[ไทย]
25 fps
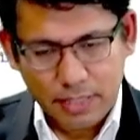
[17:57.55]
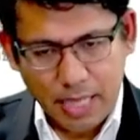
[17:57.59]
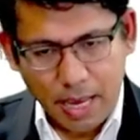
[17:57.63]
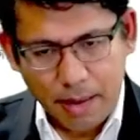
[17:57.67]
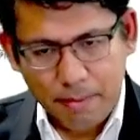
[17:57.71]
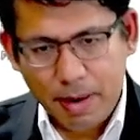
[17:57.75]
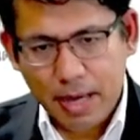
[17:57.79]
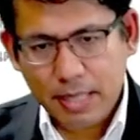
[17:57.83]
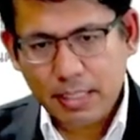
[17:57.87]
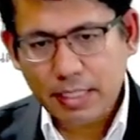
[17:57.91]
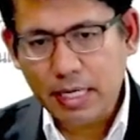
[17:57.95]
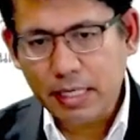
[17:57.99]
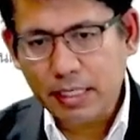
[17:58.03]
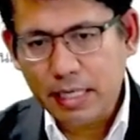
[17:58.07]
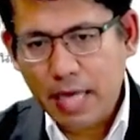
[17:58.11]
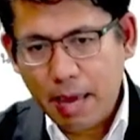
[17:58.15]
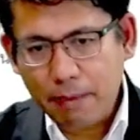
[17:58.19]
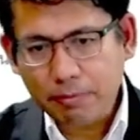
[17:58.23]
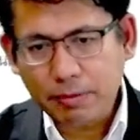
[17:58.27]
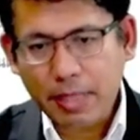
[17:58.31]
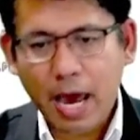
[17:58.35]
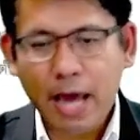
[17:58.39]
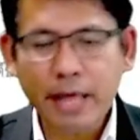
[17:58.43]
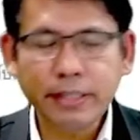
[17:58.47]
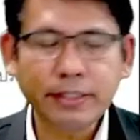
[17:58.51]
สามารถที่จะแน
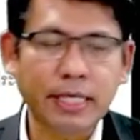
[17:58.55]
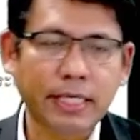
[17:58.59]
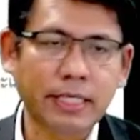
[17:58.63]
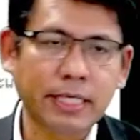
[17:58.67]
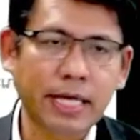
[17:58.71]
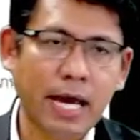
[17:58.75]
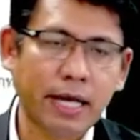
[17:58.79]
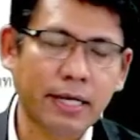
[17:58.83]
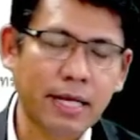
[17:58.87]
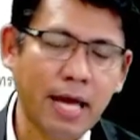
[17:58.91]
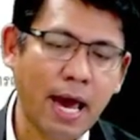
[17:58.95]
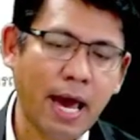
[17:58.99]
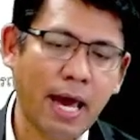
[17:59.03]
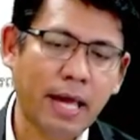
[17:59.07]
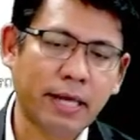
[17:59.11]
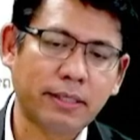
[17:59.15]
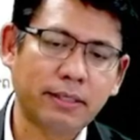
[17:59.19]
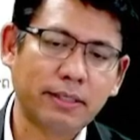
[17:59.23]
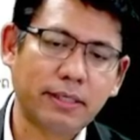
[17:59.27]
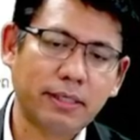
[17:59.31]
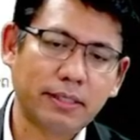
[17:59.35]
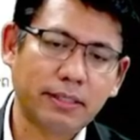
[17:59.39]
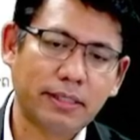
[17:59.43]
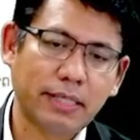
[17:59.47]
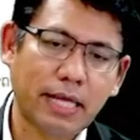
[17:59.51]
บท้ายสัญญาได้
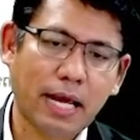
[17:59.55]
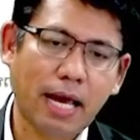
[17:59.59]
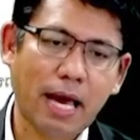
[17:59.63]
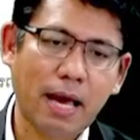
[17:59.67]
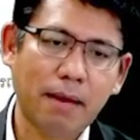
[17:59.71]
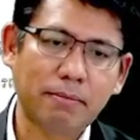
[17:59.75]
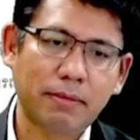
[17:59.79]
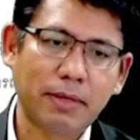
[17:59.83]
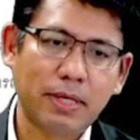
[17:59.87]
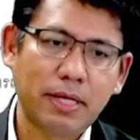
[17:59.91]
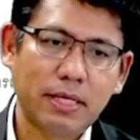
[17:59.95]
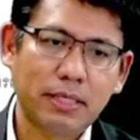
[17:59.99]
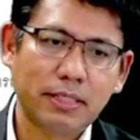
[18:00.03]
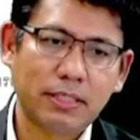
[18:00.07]
นะครับ